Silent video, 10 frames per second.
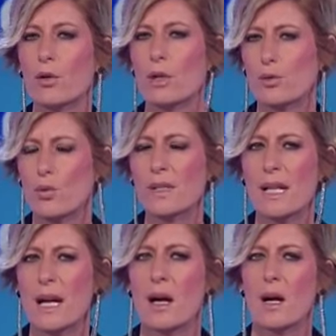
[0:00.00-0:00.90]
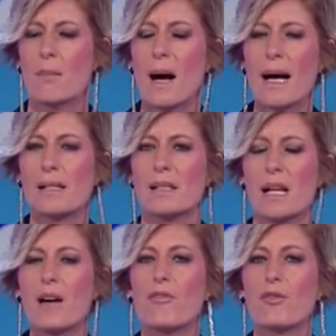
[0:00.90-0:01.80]
Allora, su questa base
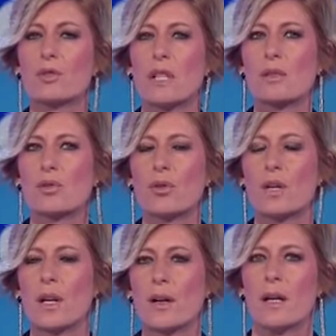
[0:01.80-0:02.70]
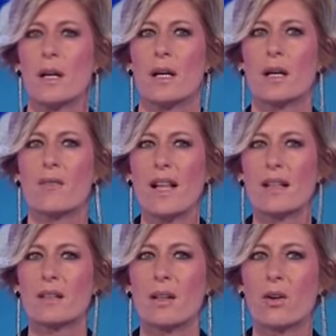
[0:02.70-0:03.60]
la Fondazione eh,
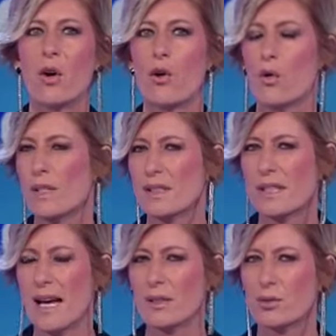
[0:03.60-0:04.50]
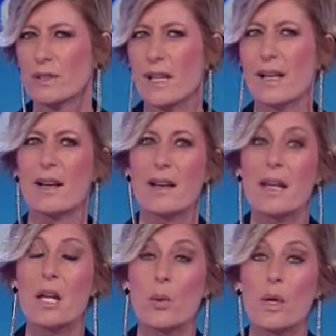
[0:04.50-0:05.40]
Walter Longo ha stilato delle
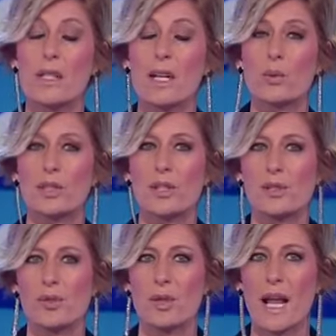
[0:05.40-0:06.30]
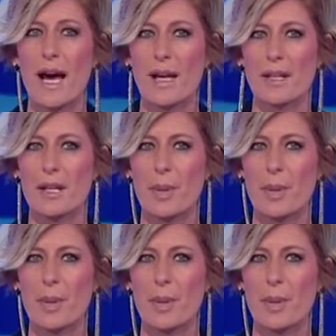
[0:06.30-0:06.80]
linee guida nutrizionali.